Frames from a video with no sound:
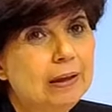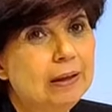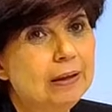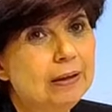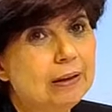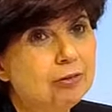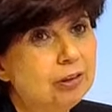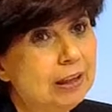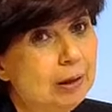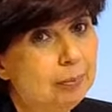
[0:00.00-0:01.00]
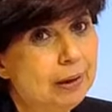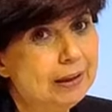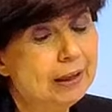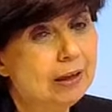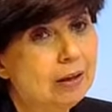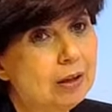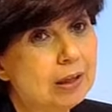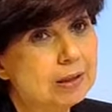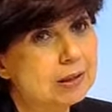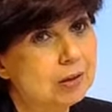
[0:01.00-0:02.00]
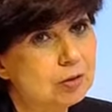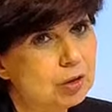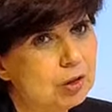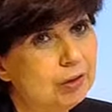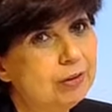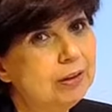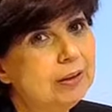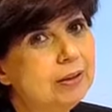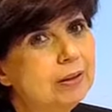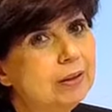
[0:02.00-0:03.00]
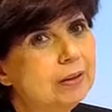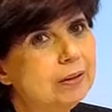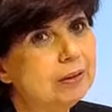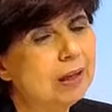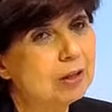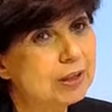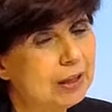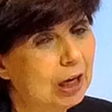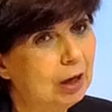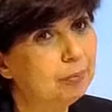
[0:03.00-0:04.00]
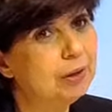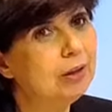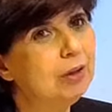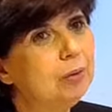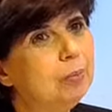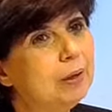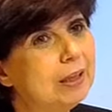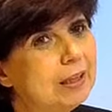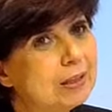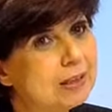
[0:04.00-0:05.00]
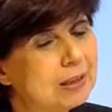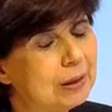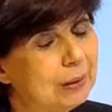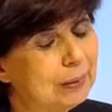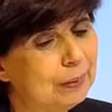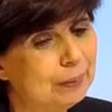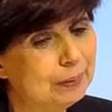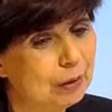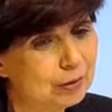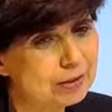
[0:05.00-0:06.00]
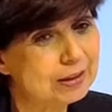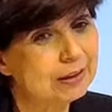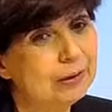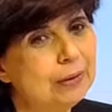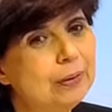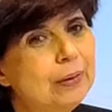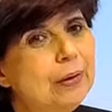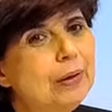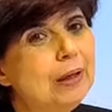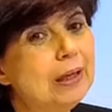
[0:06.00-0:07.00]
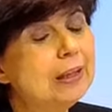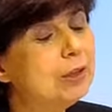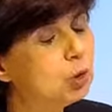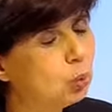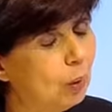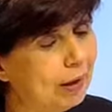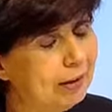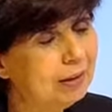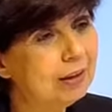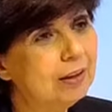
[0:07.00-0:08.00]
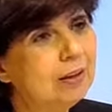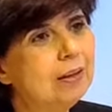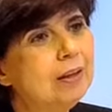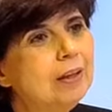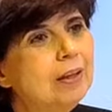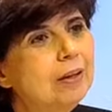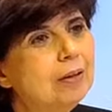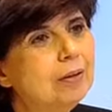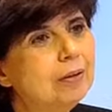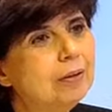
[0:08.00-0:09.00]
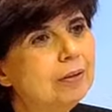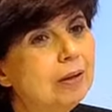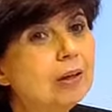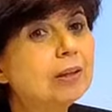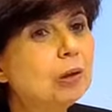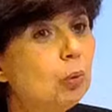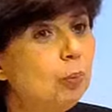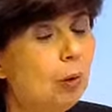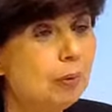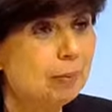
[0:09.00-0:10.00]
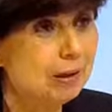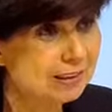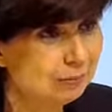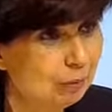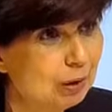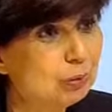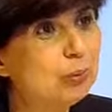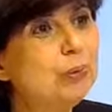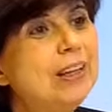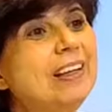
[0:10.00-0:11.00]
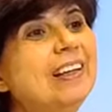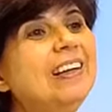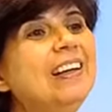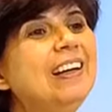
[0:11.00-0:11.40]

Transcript: آه، رفيق حبيقة أحسان صادق آه، عزار حبيب الياس آه، ناصر إلي شويري الله يطول بعمرها باسمة بتولة